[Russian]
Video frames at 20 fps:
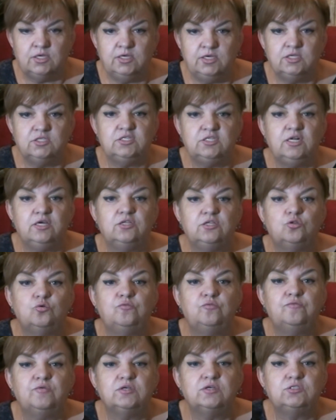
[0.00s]
Если это
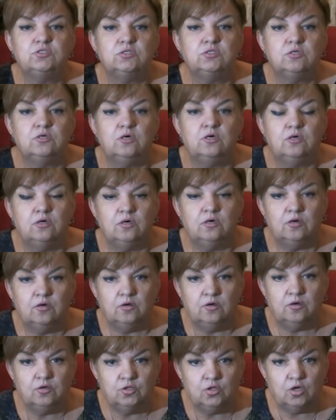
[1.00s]
у вас э,
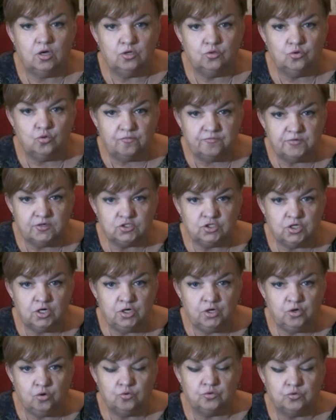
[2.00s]
новое
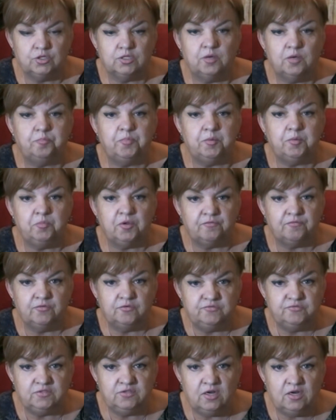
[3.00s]
жилье, например, вы
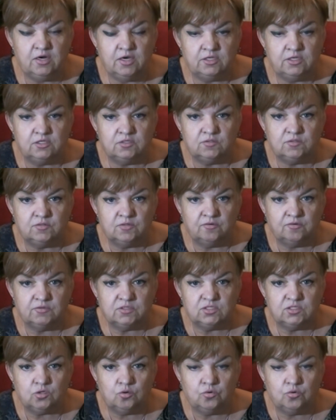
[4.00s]
вселяетесь в
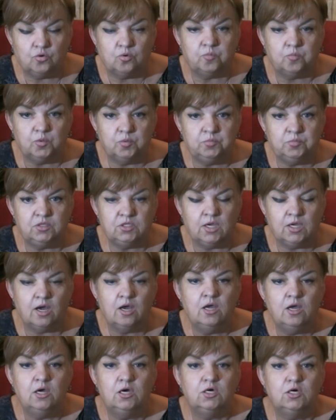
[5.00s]
новостройку, помните,
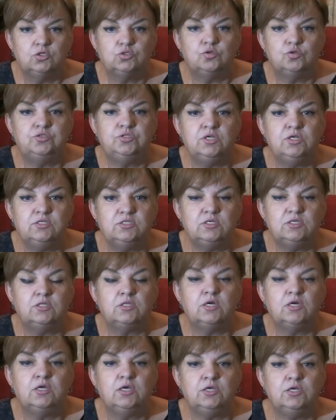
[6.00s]
что здесь
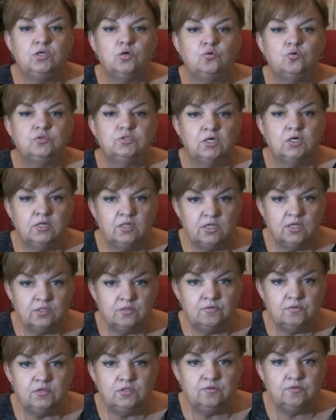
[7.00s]
энергетику
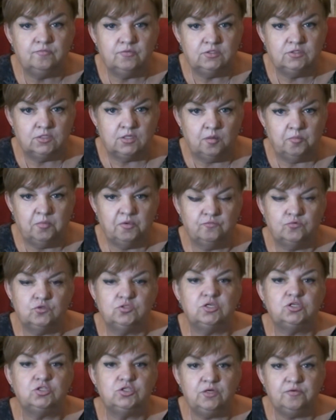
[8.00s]
закладываете вы сами. Вот
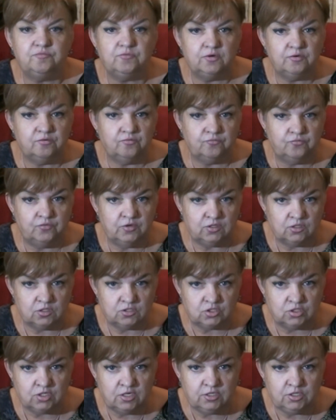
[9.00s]
зашли вы в это
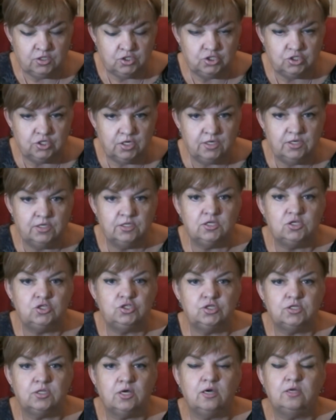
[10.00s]
жилище и
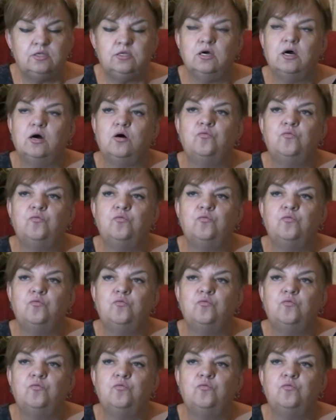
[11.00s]
начинаете.